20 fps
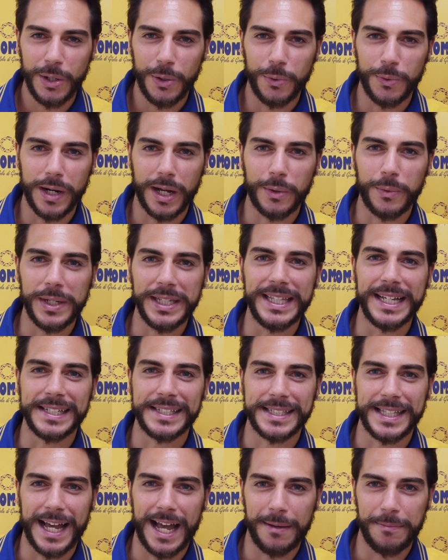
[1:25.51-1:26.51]
una guida
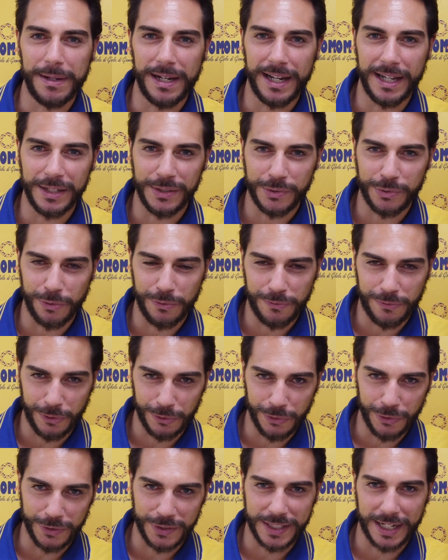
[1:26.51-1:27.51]
stabile sul
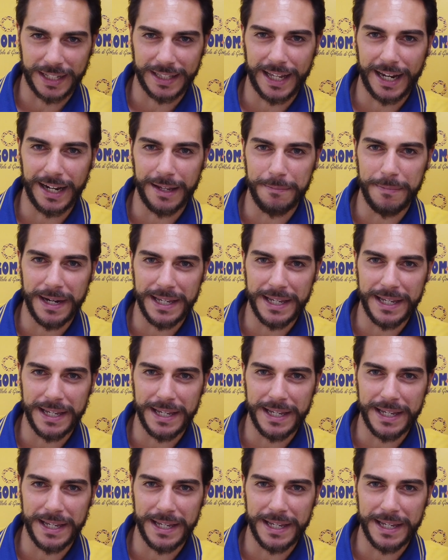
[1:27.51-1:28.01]
fondo stradale